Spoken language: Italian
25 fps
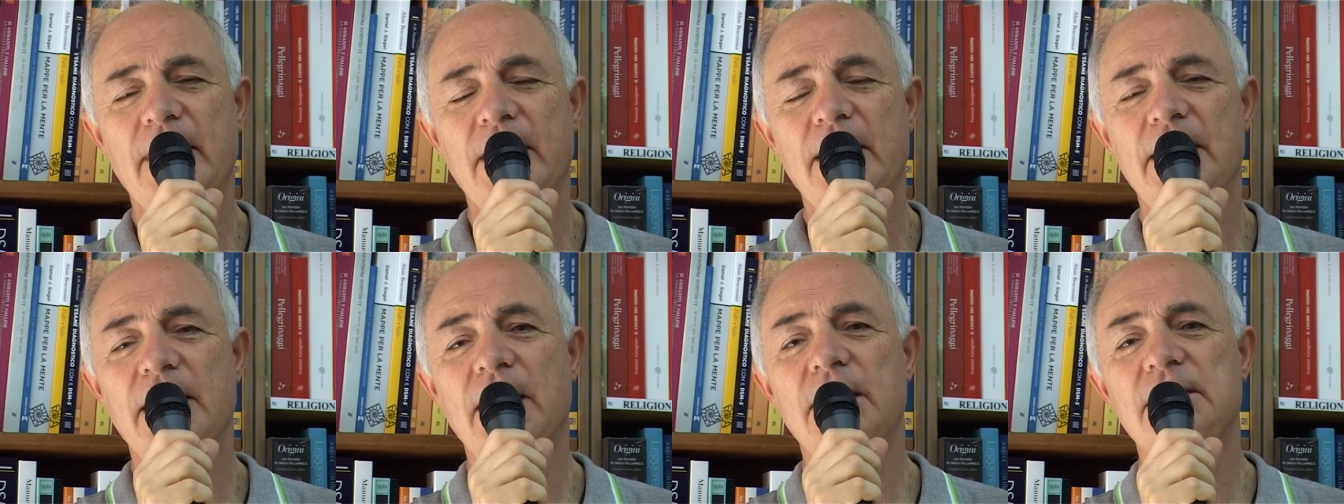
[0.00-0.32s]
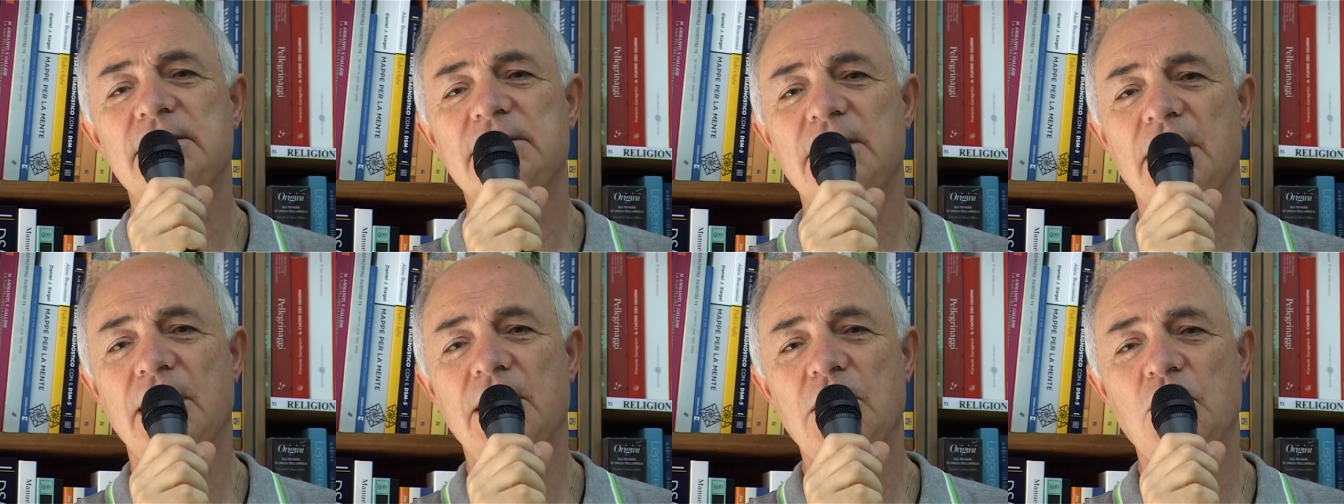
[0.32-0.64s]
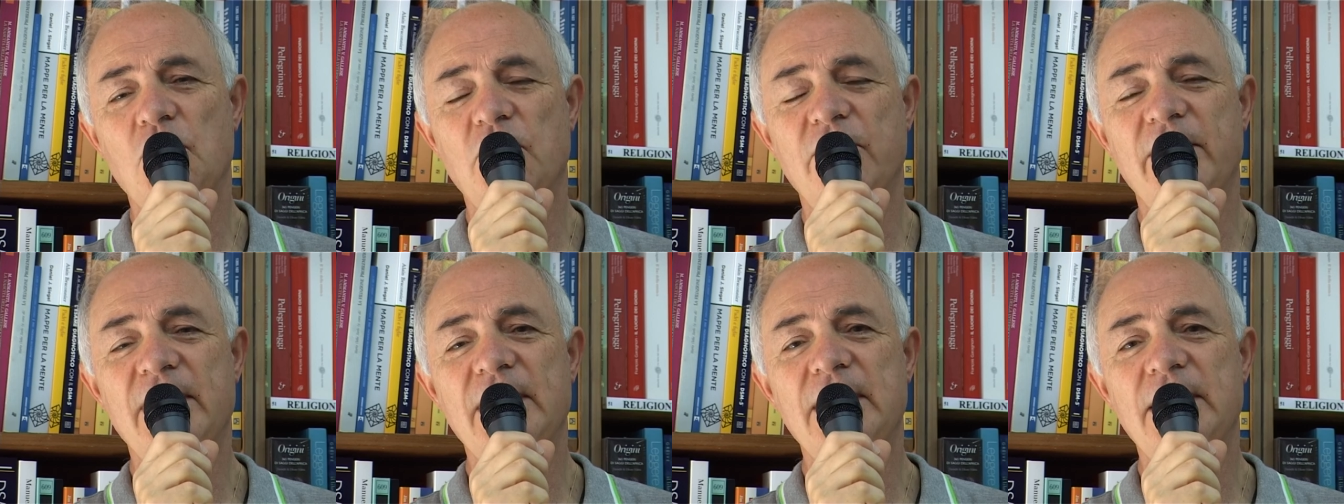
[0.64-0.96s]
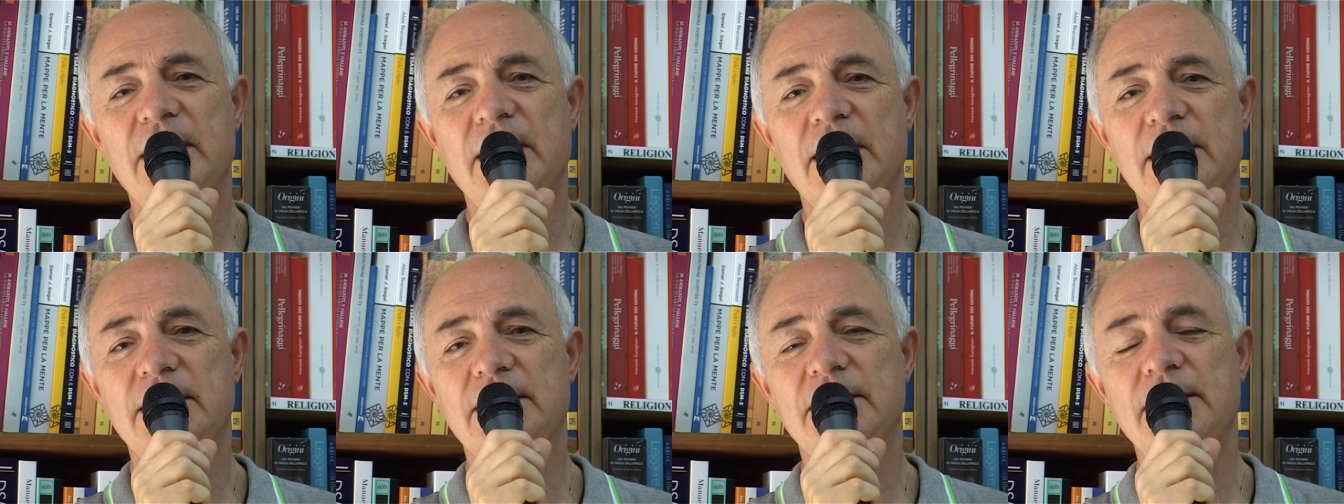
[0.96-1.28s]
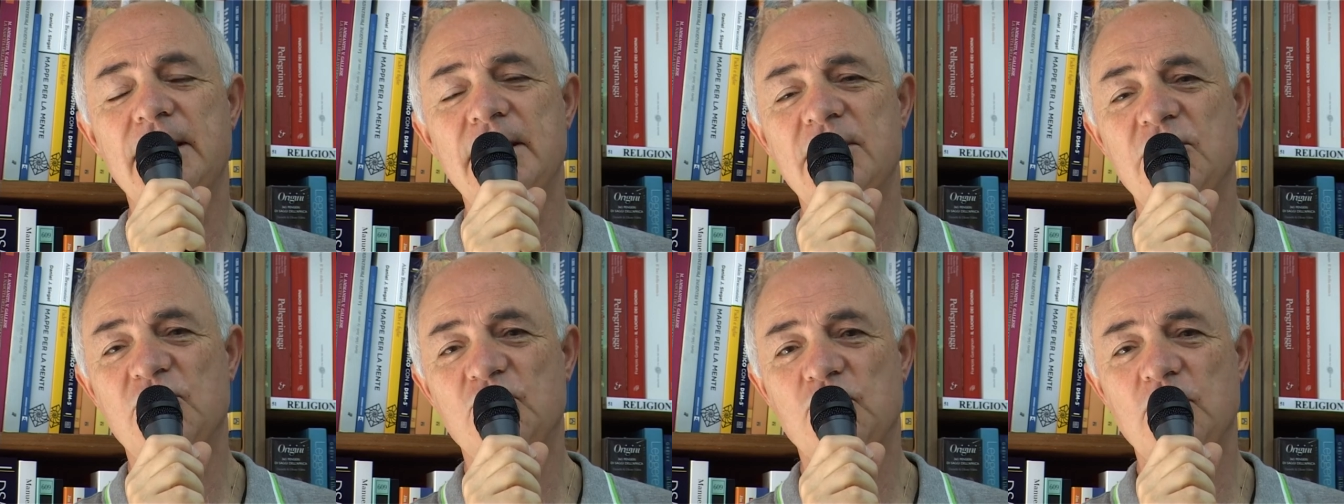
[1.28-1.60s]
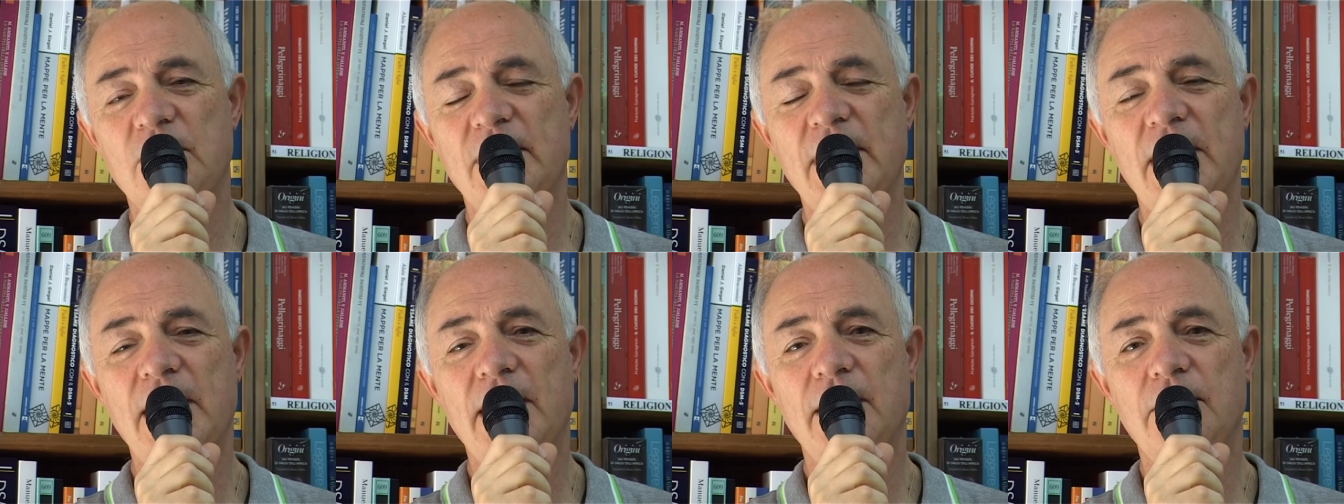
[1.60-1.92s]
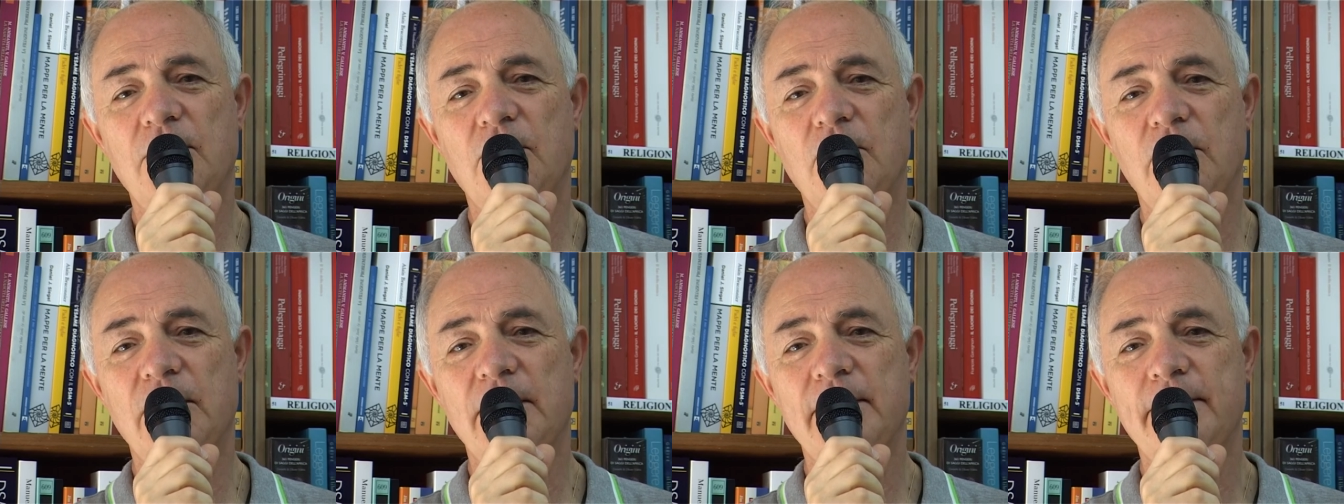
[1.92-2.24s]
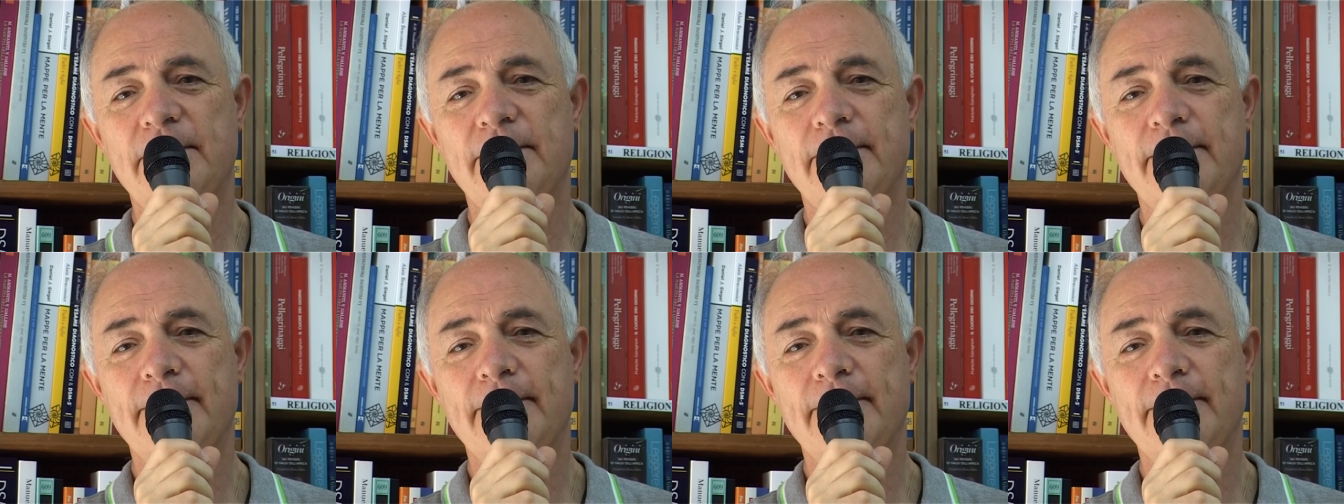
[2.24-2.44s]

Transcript: lascia che io venga a te sulle acque.